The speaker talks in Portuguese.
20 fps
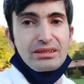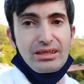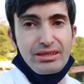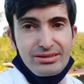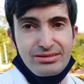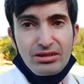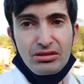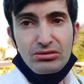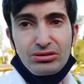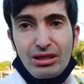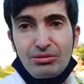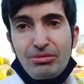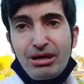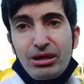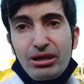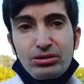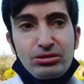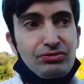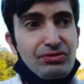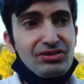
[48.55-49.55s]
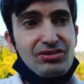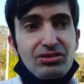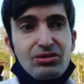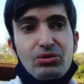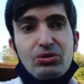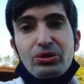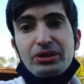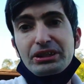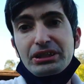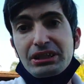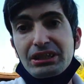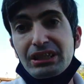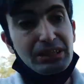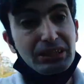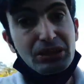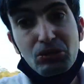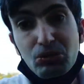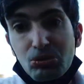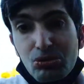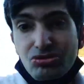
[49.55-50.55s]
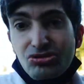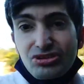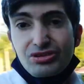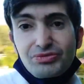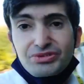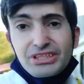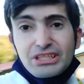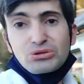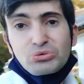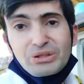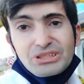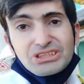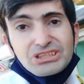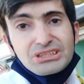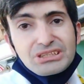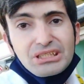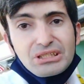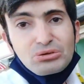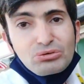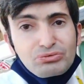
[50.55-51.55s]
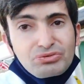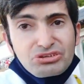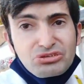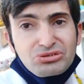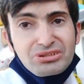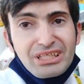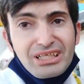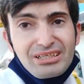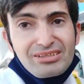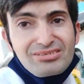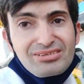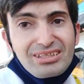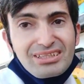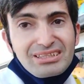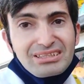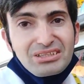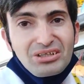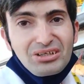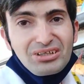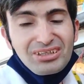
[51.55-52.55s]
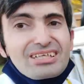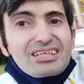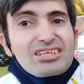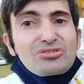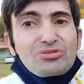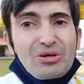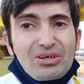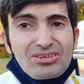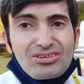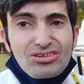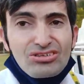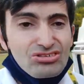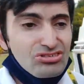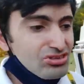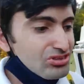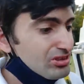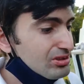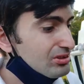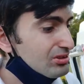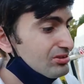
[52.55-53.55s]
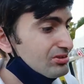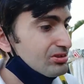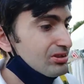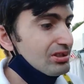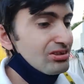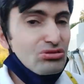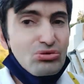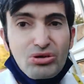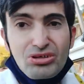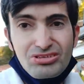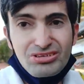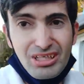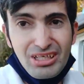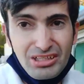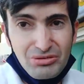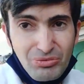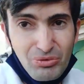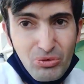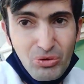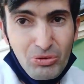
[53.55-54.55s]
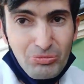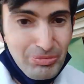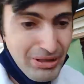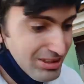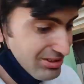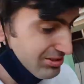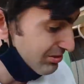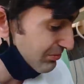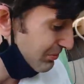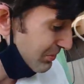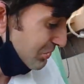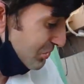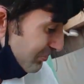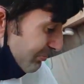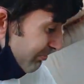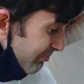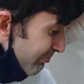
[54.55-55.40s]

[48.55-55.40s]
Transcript: E esse é o trabalho que eu tô fazendo hoje. Inclusive já tô editando o vídeo deles ali, E eles vão assistir, se eles gostarem, eles vão comprar esse vídeo.